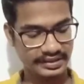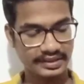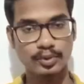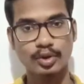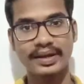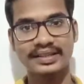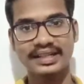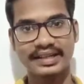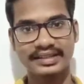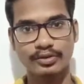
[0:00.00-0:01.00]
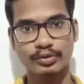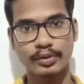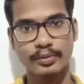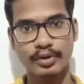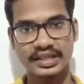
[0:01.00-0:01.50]
তীব্র ব্যথা একটা
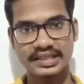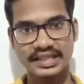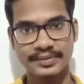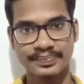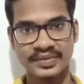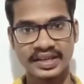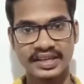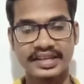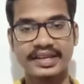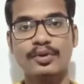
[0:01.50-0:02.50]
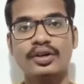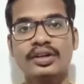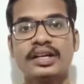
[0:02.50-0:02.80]
অনুভব করা যায় এবং